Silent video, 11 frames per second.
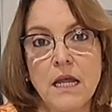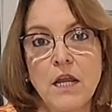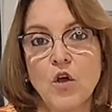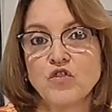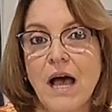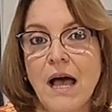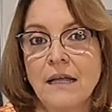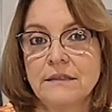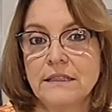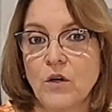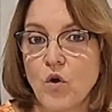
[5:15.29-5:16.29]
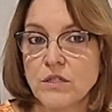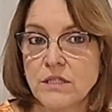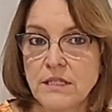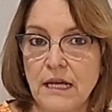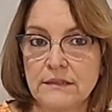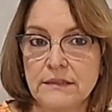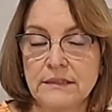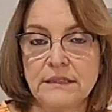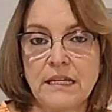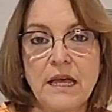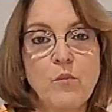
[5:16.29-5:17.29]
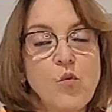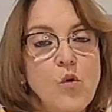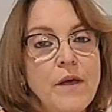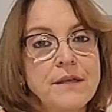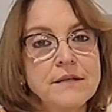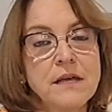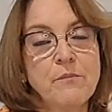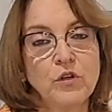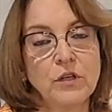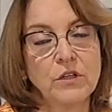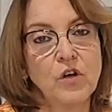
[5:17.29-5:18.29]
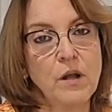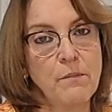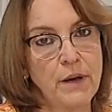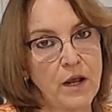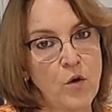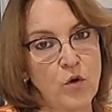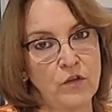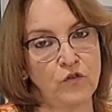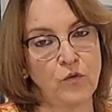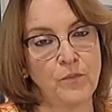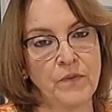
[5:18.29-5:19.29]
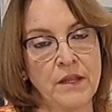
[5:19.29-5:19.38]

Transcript: y los antioxidantes que pueden ser protectores para el corazón.